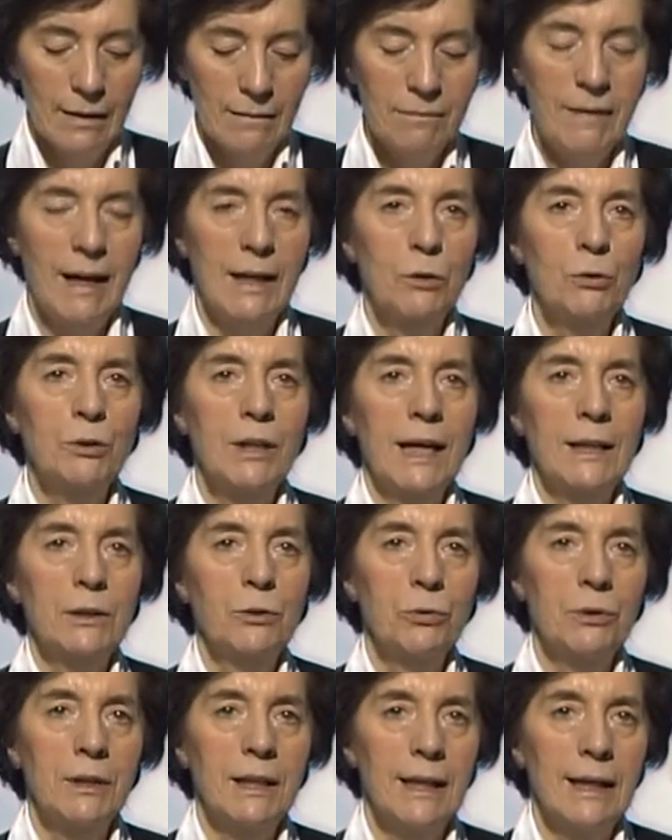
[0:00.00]
Va
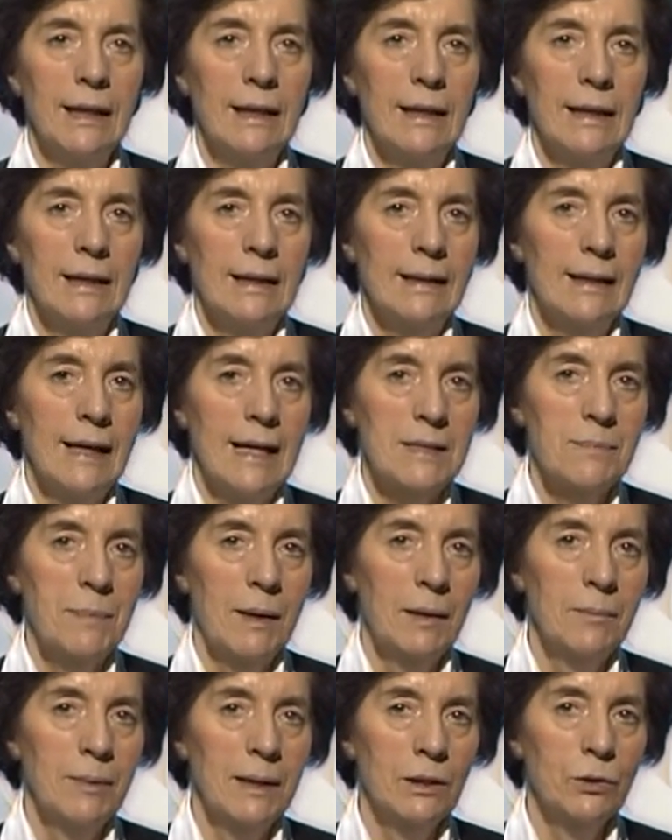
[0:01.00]
notato che
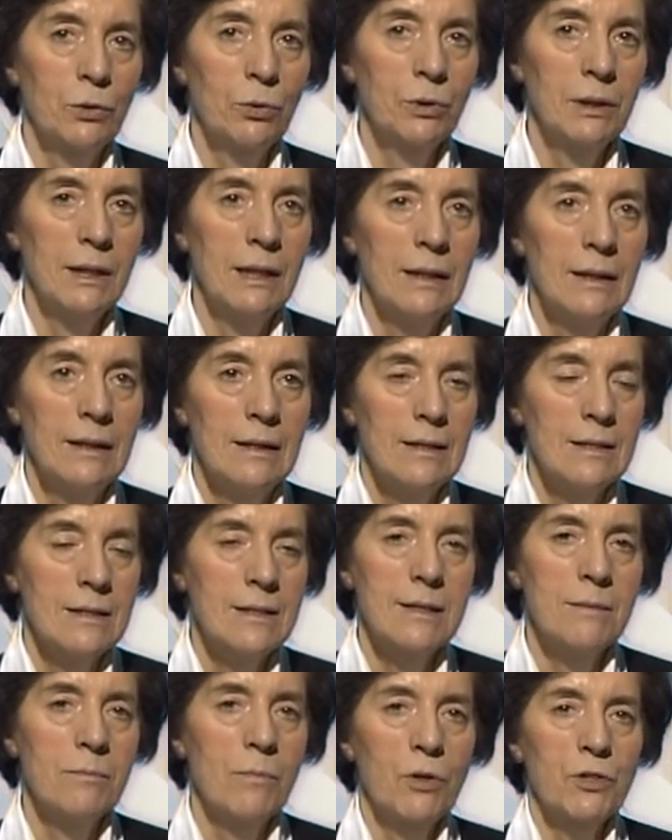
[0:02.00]
Gaspare Bertoni
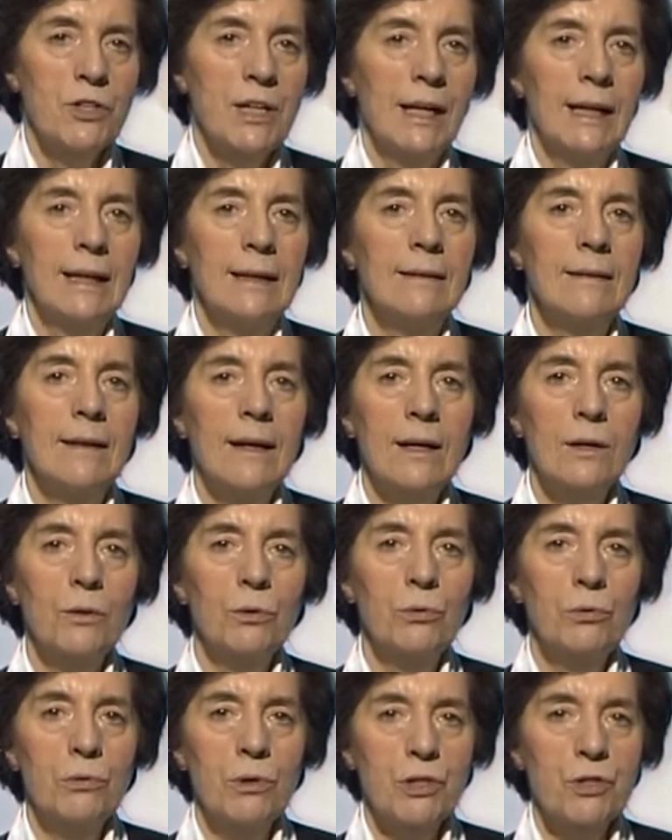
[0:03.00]
si mosse
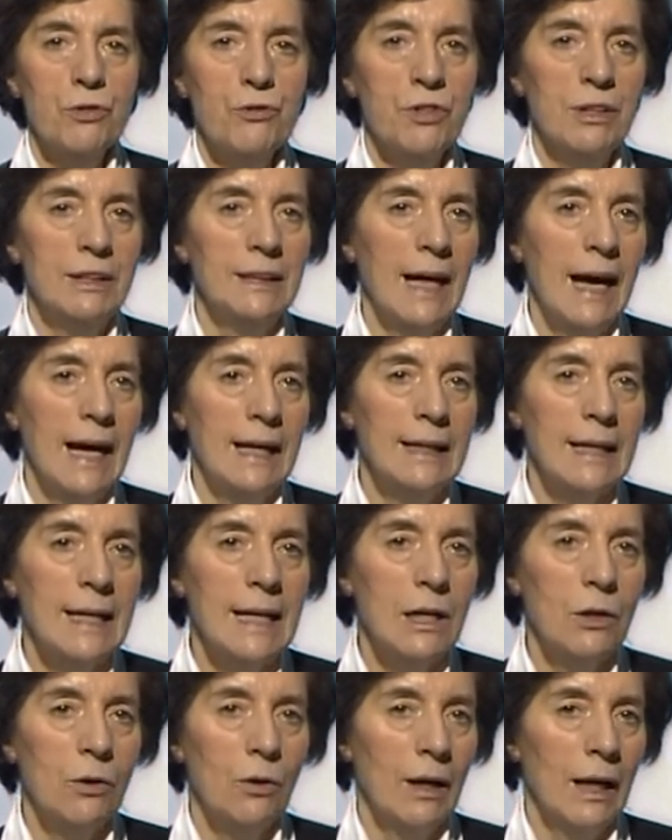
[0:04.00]
all'interno di una società
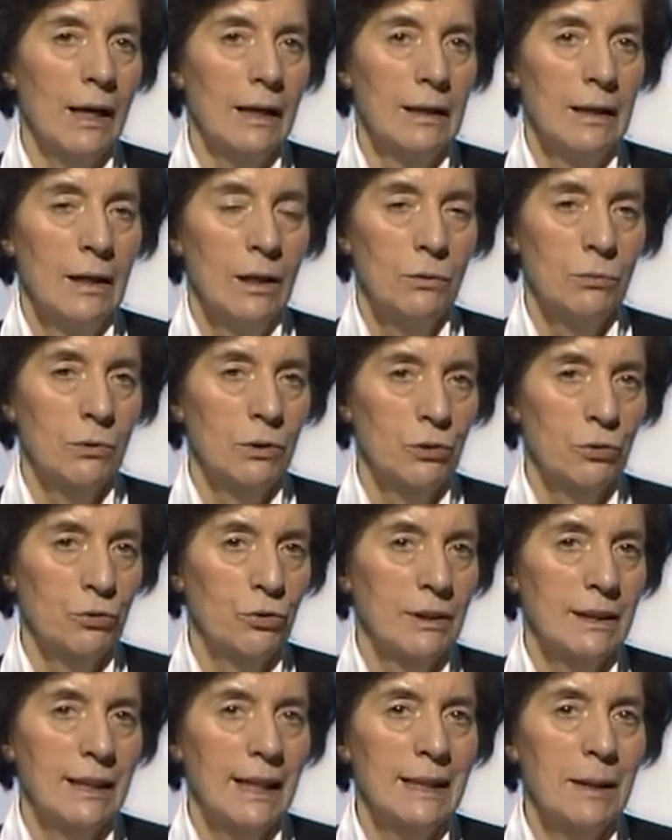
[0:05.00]
agricola, una
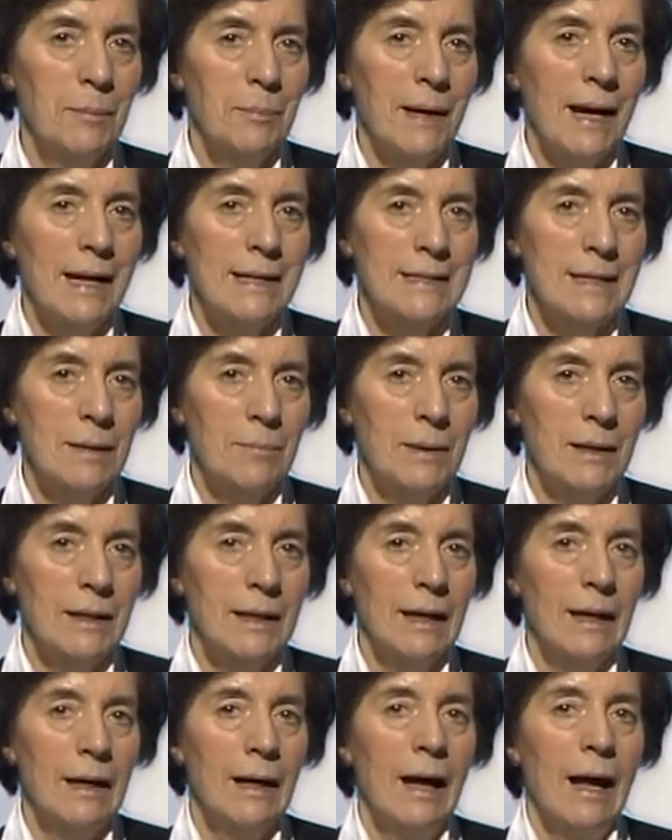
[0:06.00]
società depressa,
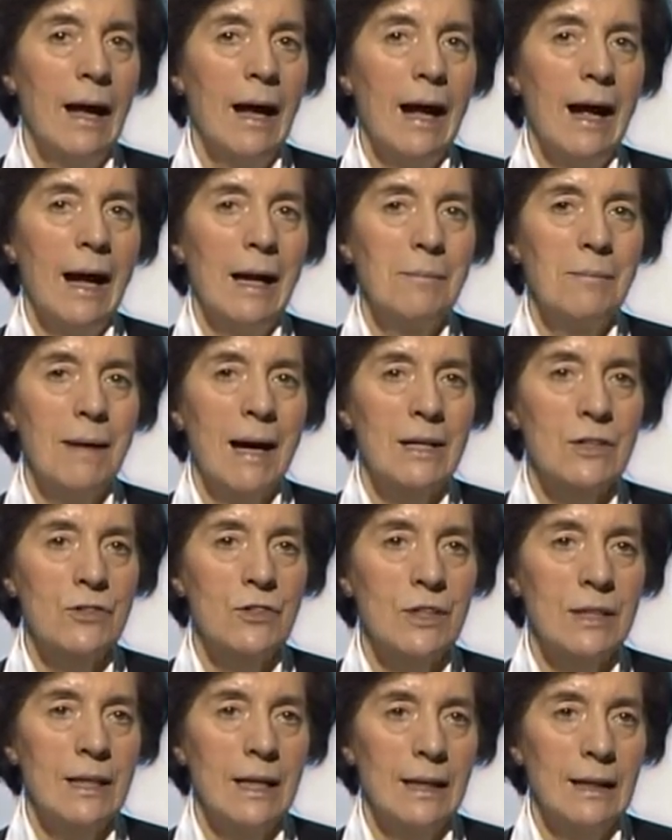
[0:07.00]
perché al
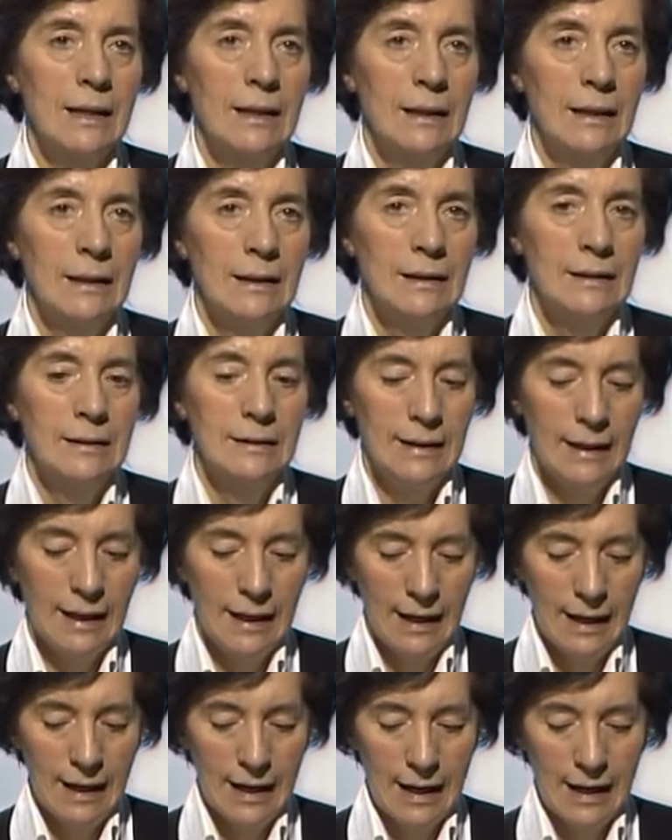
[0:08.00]
margine
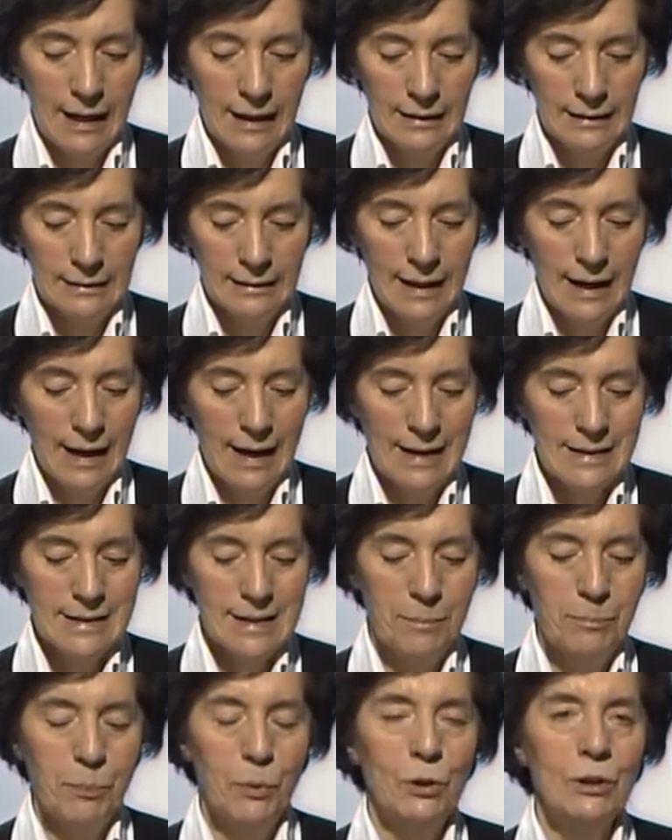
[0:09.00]

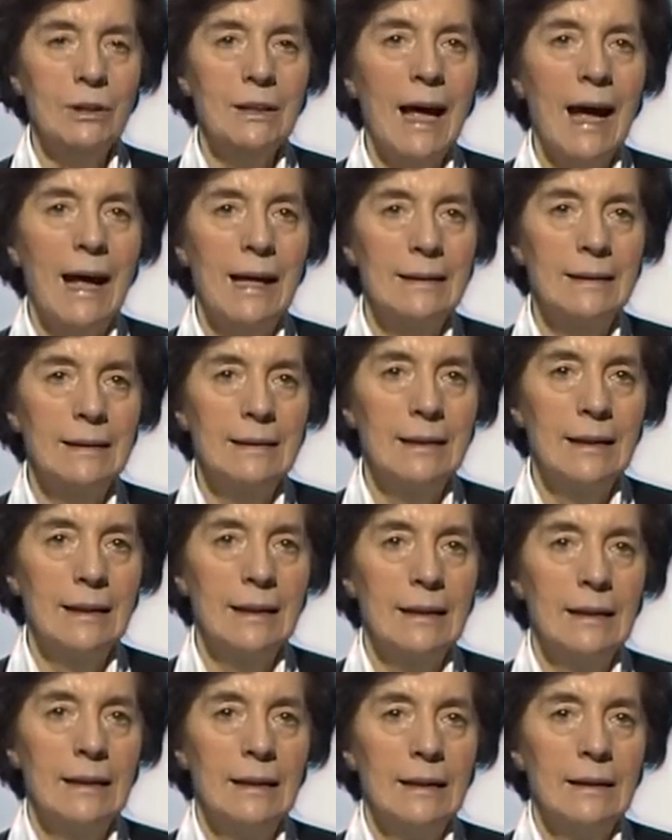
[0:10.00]
dell'asse
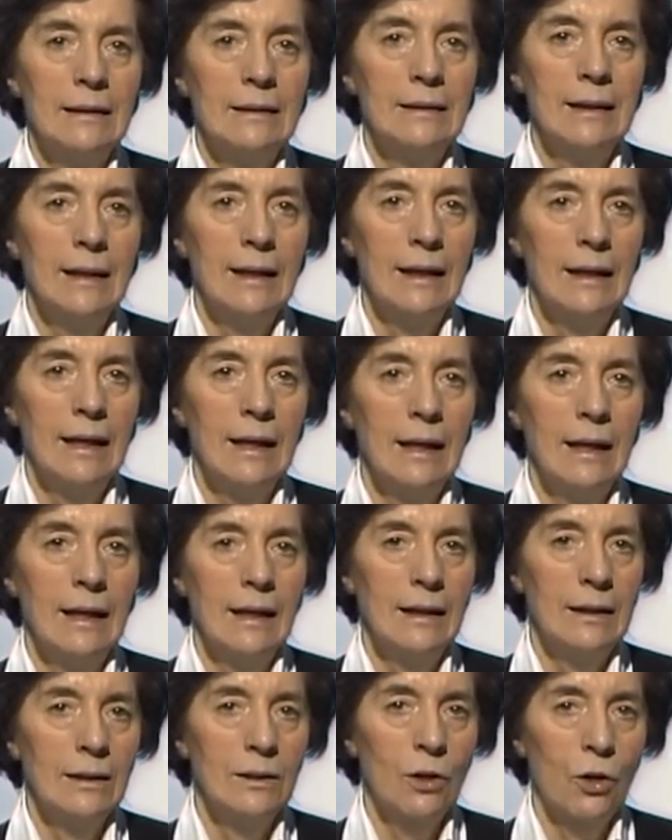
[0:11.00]
portante
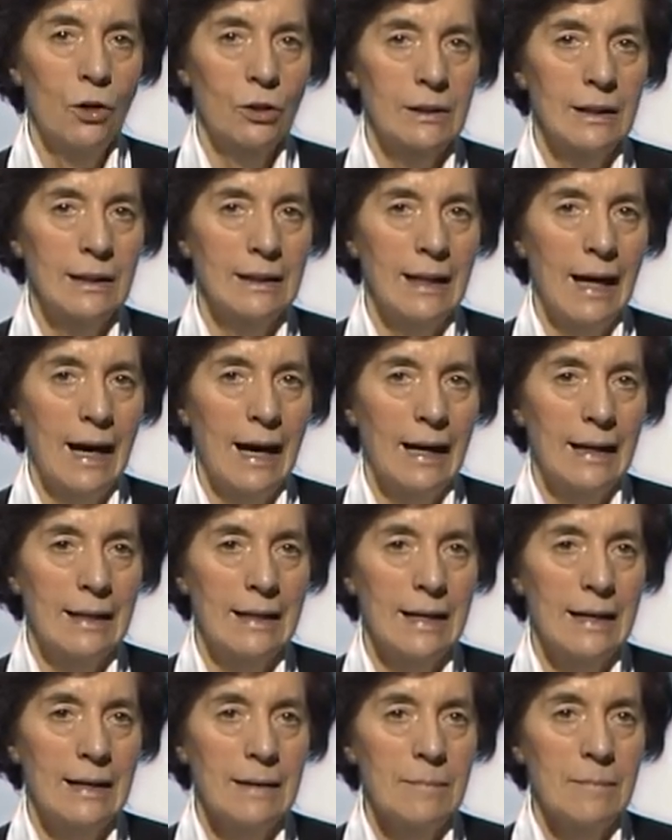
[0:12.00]
del nord
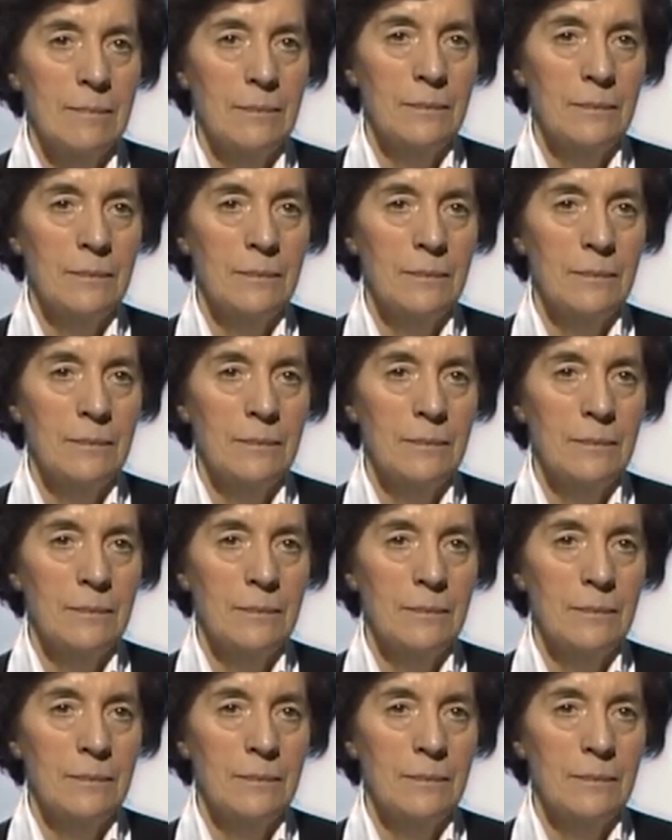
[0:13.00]
Italia,